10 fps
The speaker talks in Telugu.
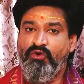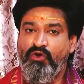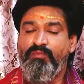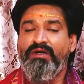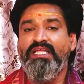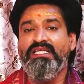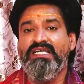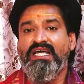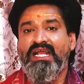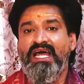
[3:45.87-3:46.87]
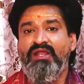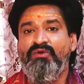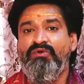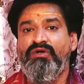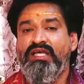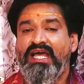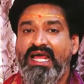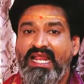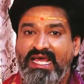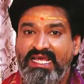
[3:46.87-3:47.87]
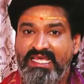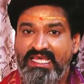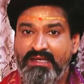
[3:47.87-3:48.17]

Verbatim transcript: గోమతి చక్రాలు అలానే